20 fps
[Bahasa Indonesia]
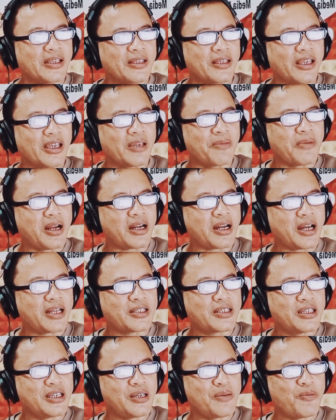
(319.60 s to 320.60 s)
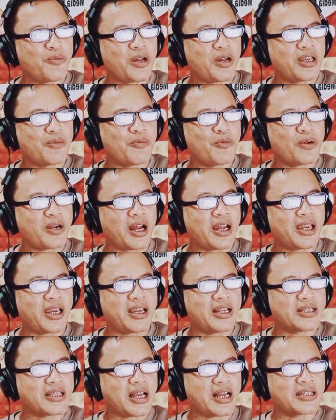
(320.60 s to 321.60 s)
Terima kasih buat Ibu
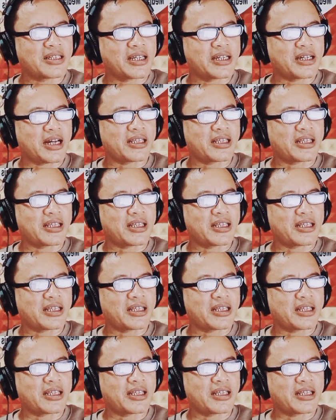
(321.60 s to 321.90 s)
Kadek di Sangsit